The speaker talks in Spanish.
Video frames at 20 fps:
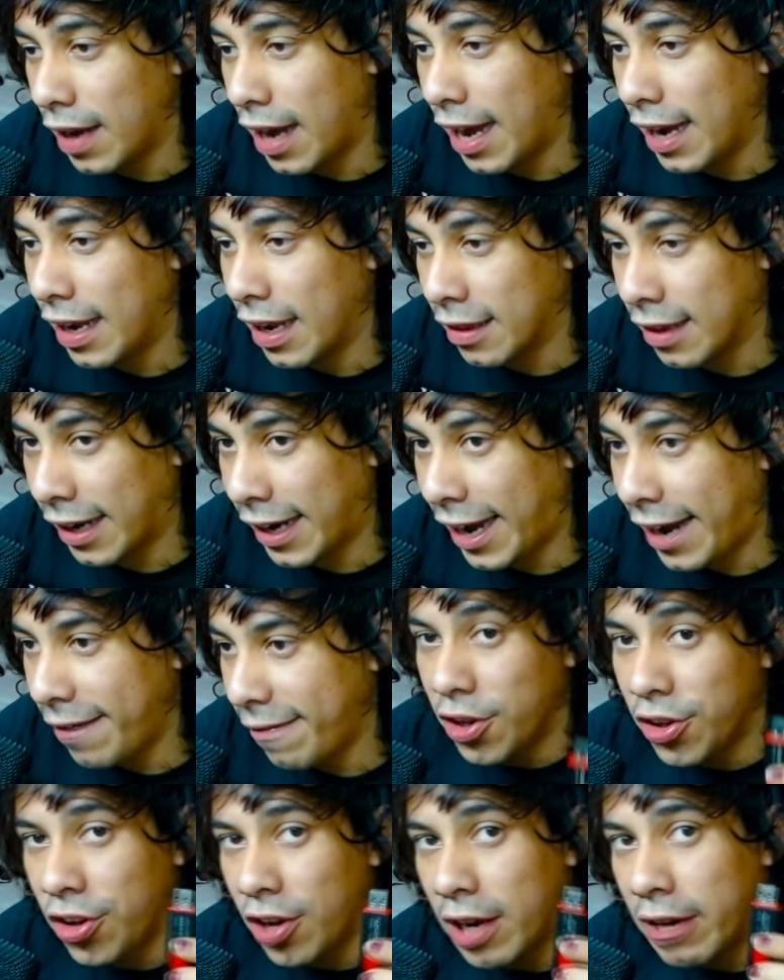Ahí la saqué.
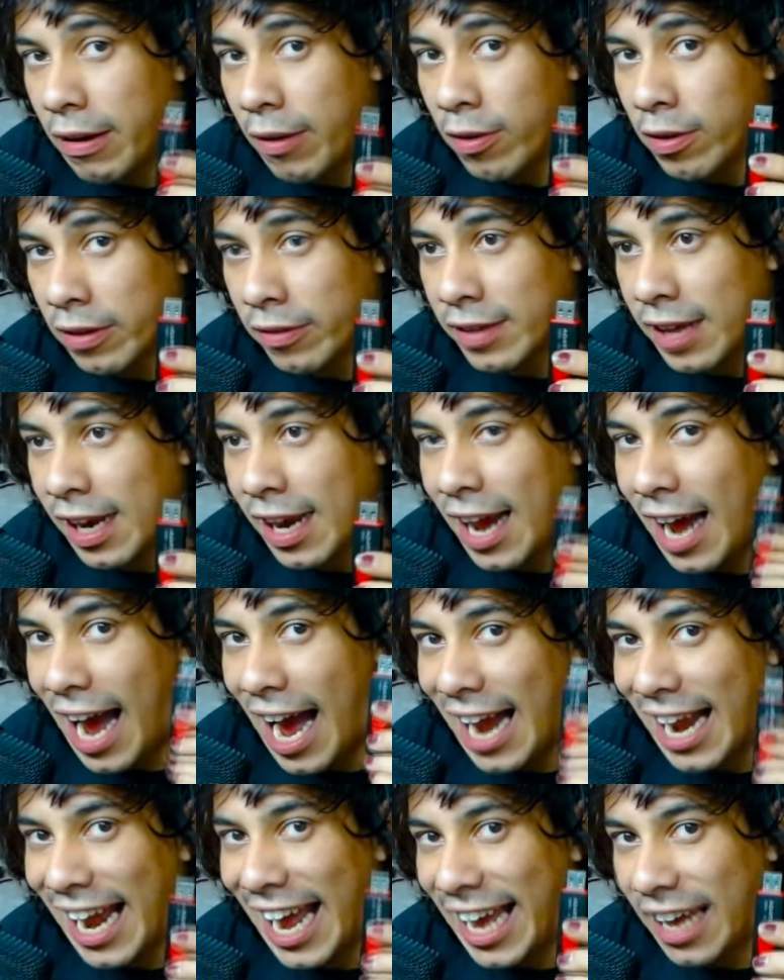Y ahora vamos a meterla
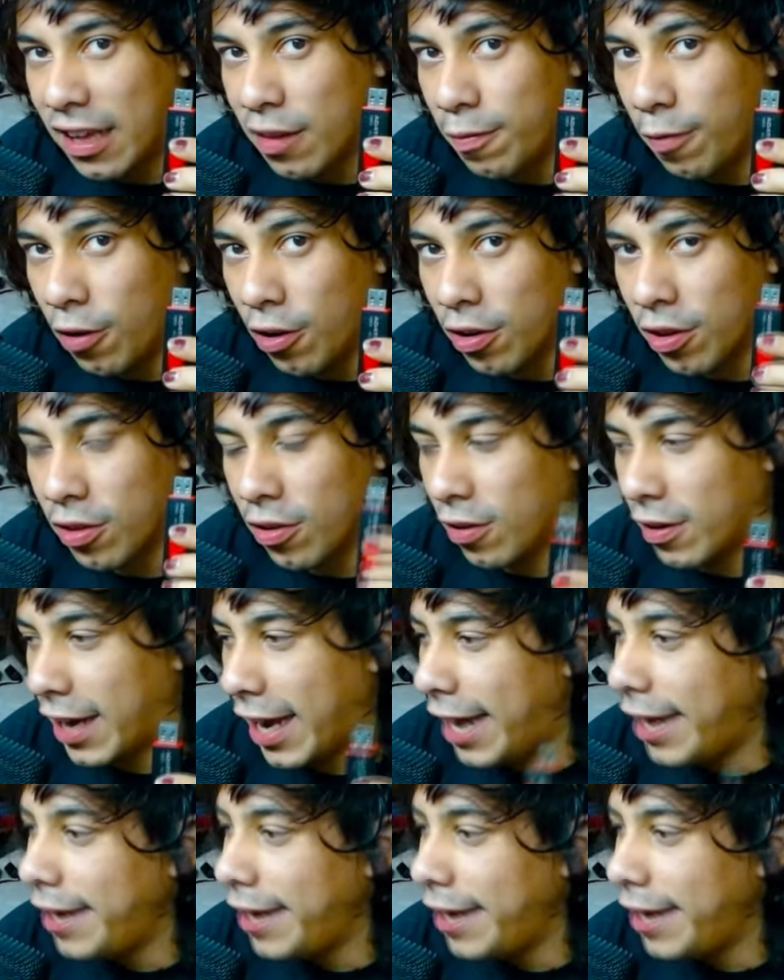al Xbox, ¿ok?